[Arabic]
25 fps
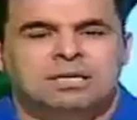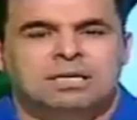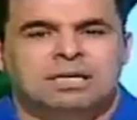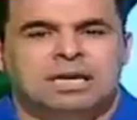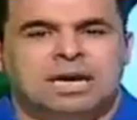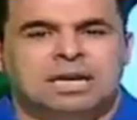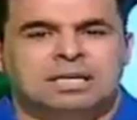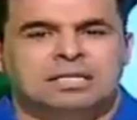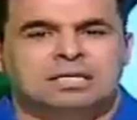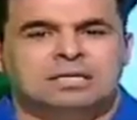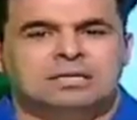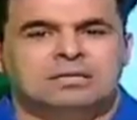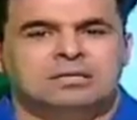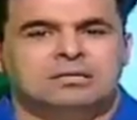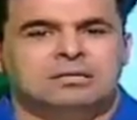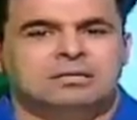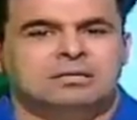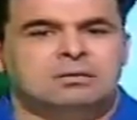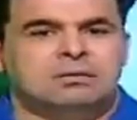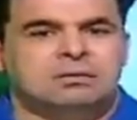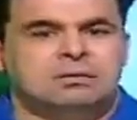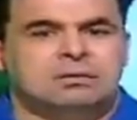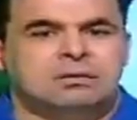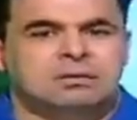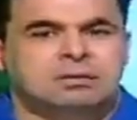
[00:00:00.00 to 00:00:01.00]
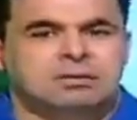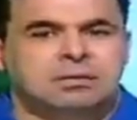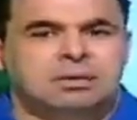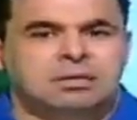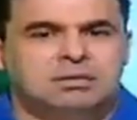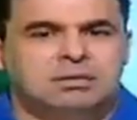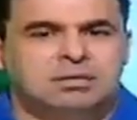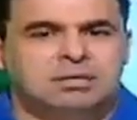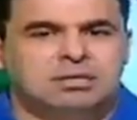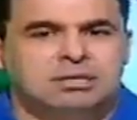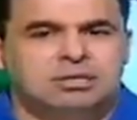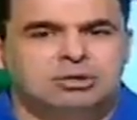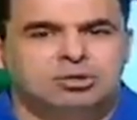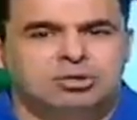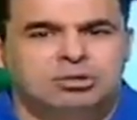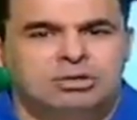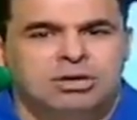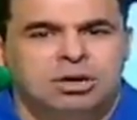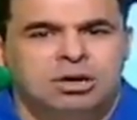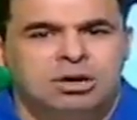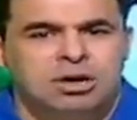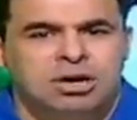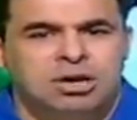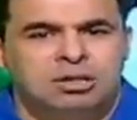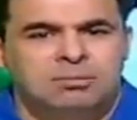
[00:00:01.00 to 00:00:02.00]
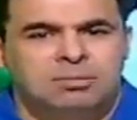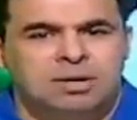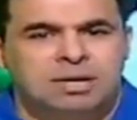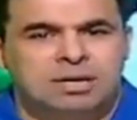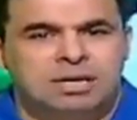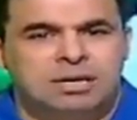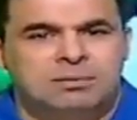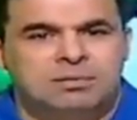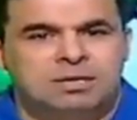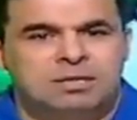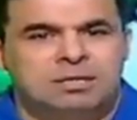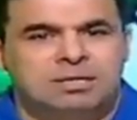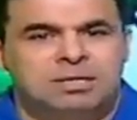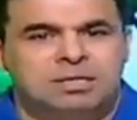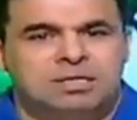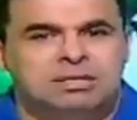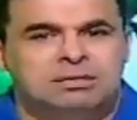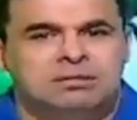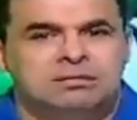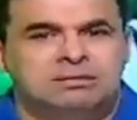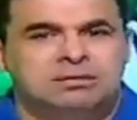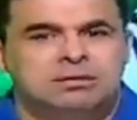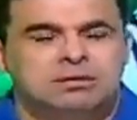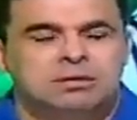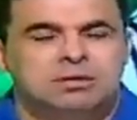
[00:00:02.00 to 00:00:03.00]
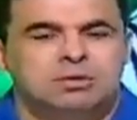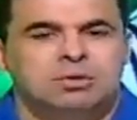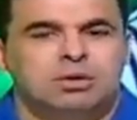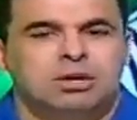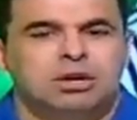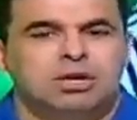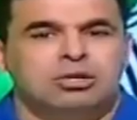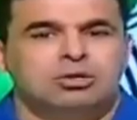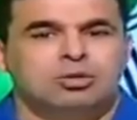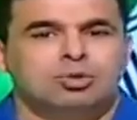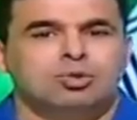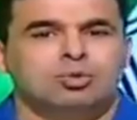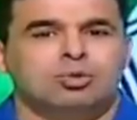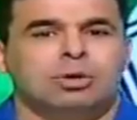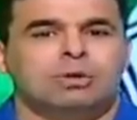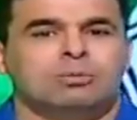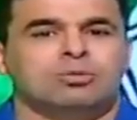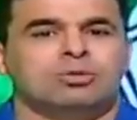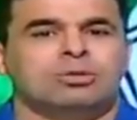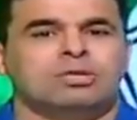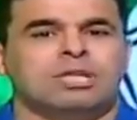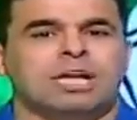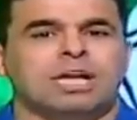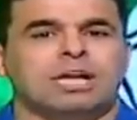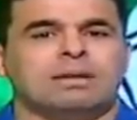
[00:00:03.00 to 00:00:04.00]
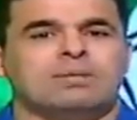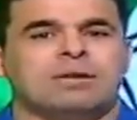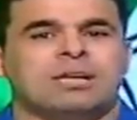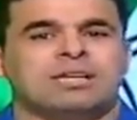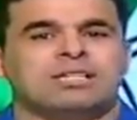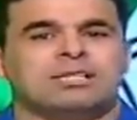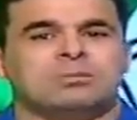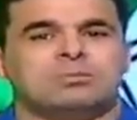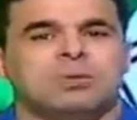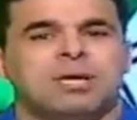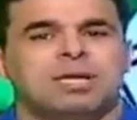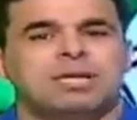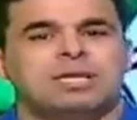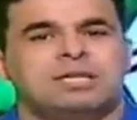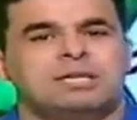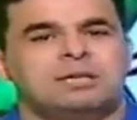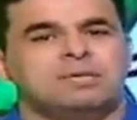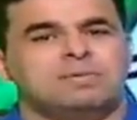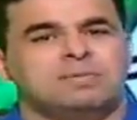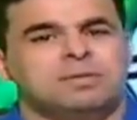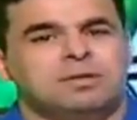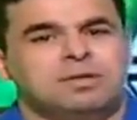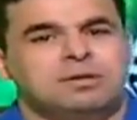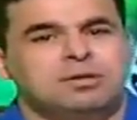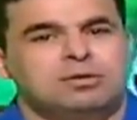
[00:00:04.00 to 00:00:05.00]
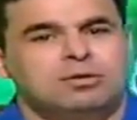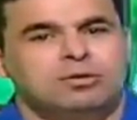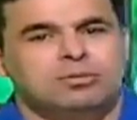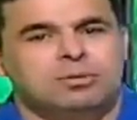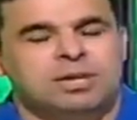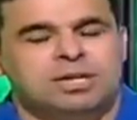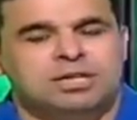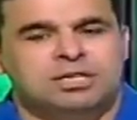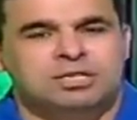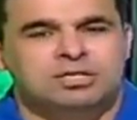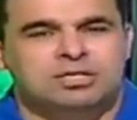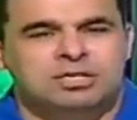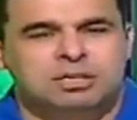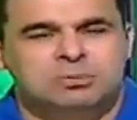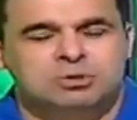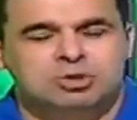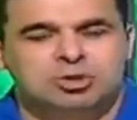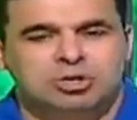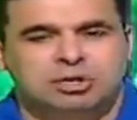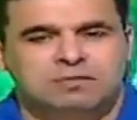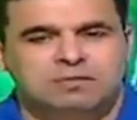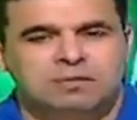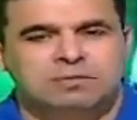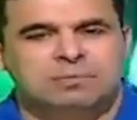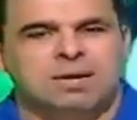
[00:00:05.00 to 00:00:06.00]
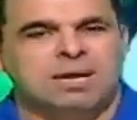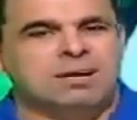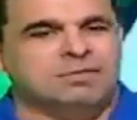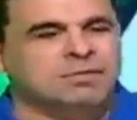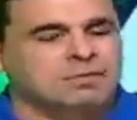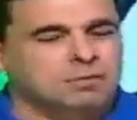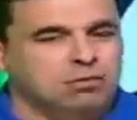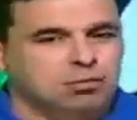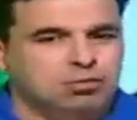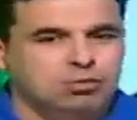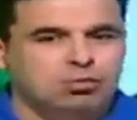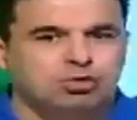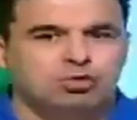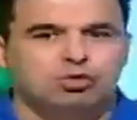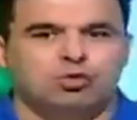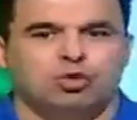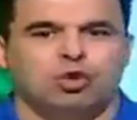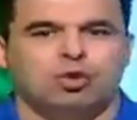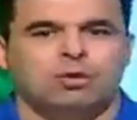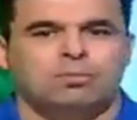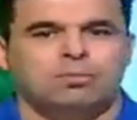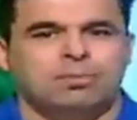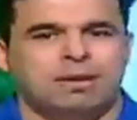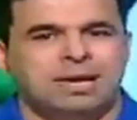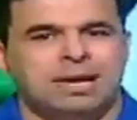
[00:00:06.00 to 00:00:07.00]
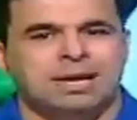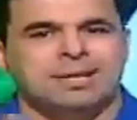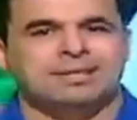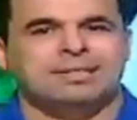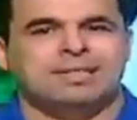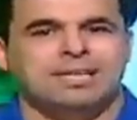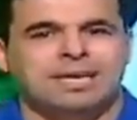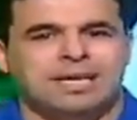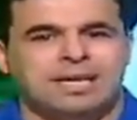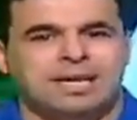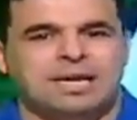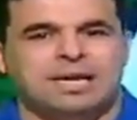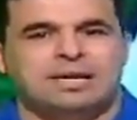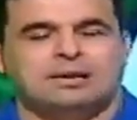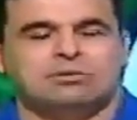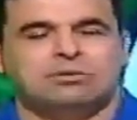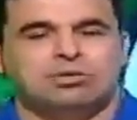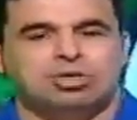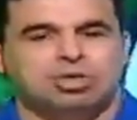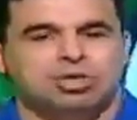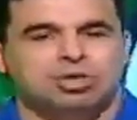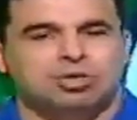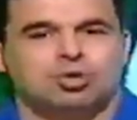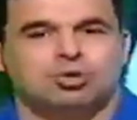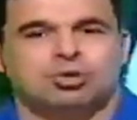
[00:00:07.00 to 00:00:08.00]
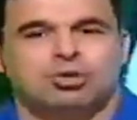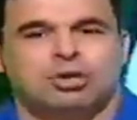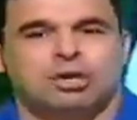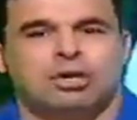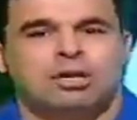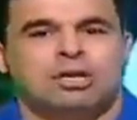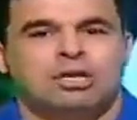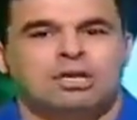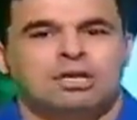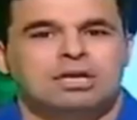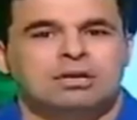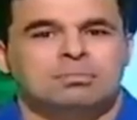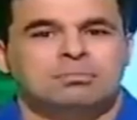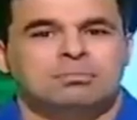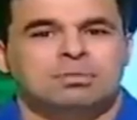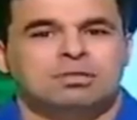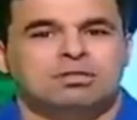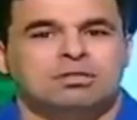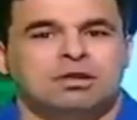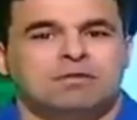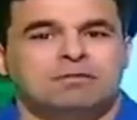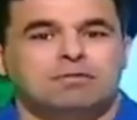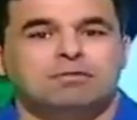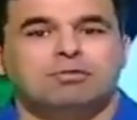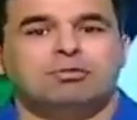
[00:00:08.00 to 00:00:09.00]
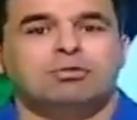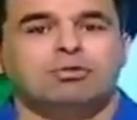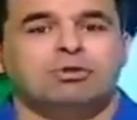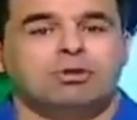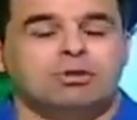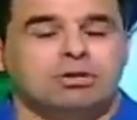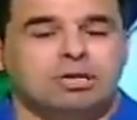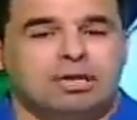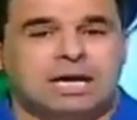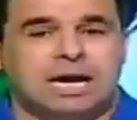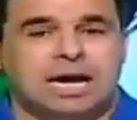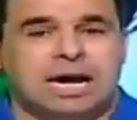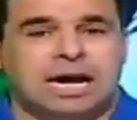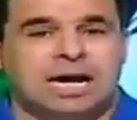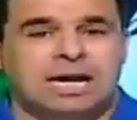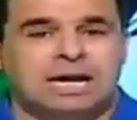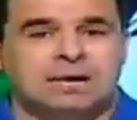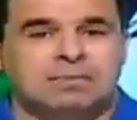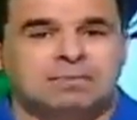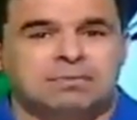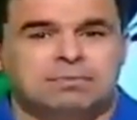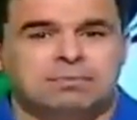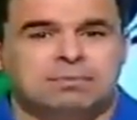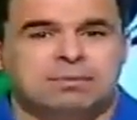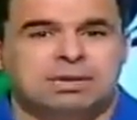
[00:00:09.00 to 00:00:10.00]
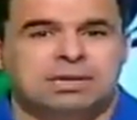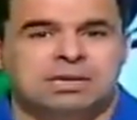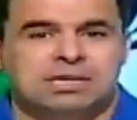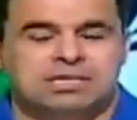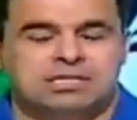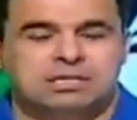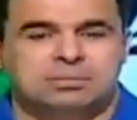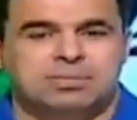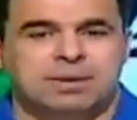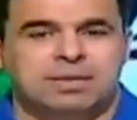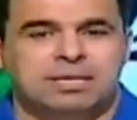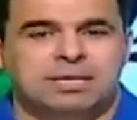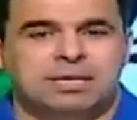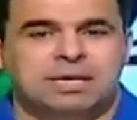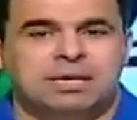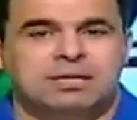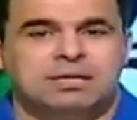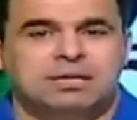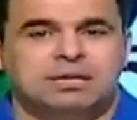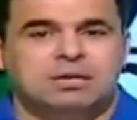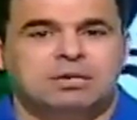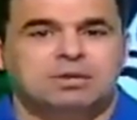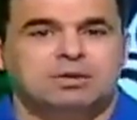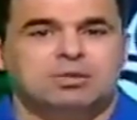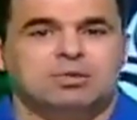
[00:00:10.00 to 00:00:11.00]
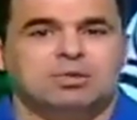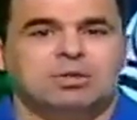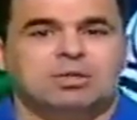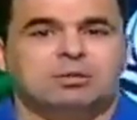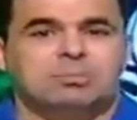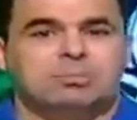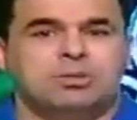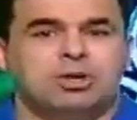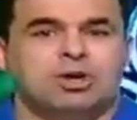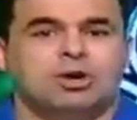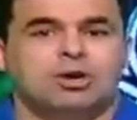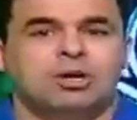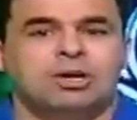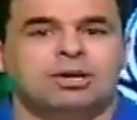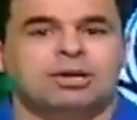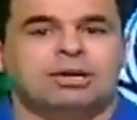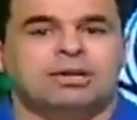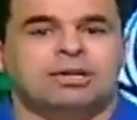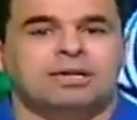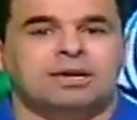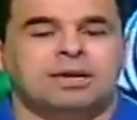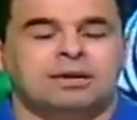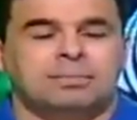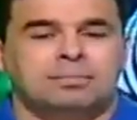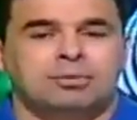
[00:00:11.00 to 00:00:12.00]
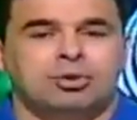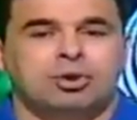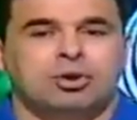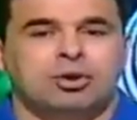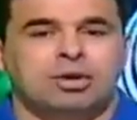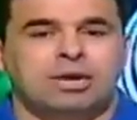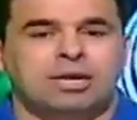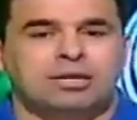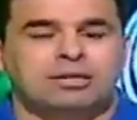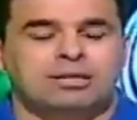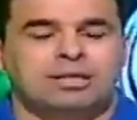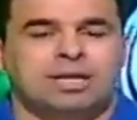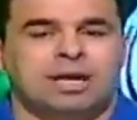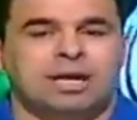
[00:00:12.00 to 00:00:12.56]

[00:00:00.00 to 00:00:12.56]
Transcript: يعني آه، قرر انه يتعاقد مع ريال مدريد ويترك المنتخب الاسباني وبقى زي ما انتم شايفين بقى الفلوس وحب الانديه والشهره بتفوق علم آه، اسبانيا وبيعلن بيعلن